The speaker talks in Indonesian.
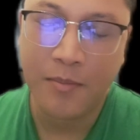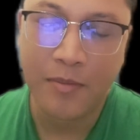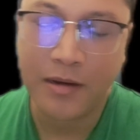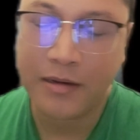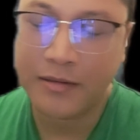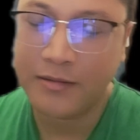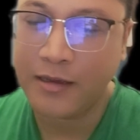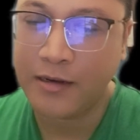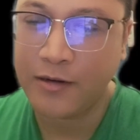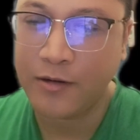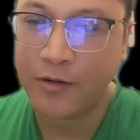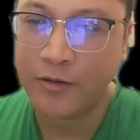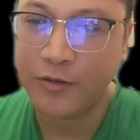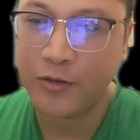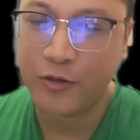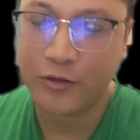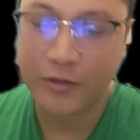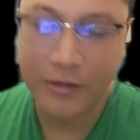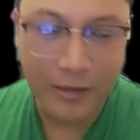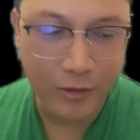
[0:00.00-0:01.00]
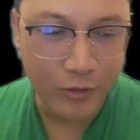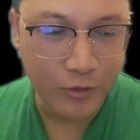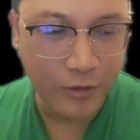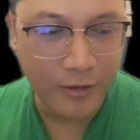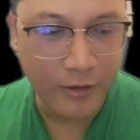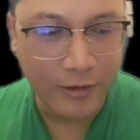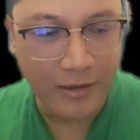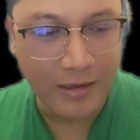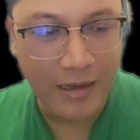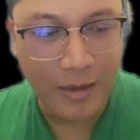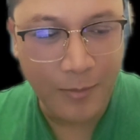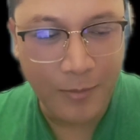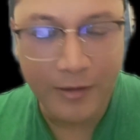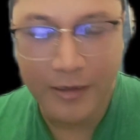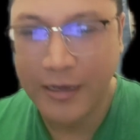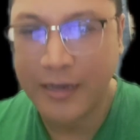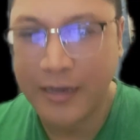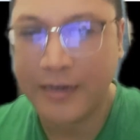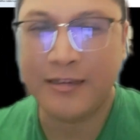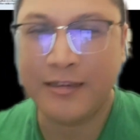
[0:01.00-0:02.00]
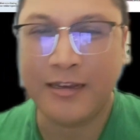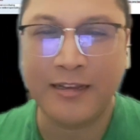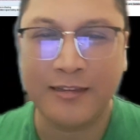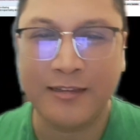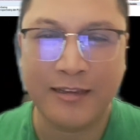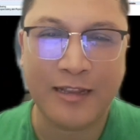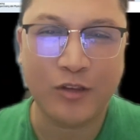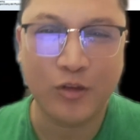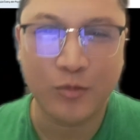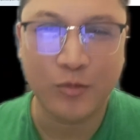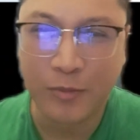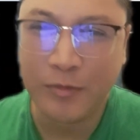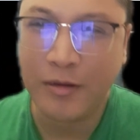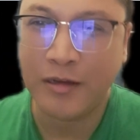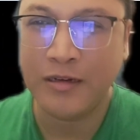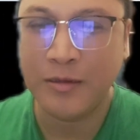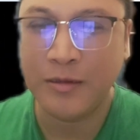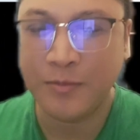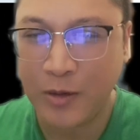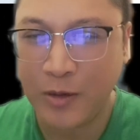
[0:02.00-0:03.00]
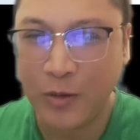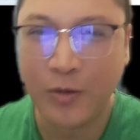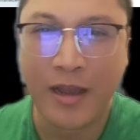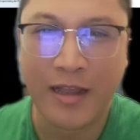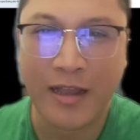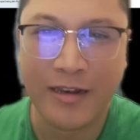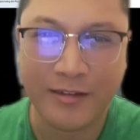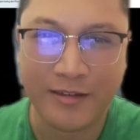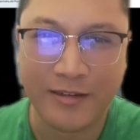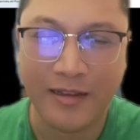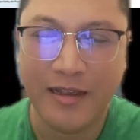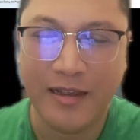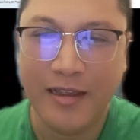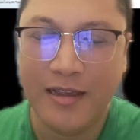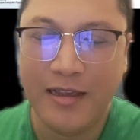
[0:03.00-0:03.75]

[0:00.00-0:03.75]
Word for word: pekerjaan konstruksi yang sudah dilengkapi dengan syarat-syarat umum yang diperlukan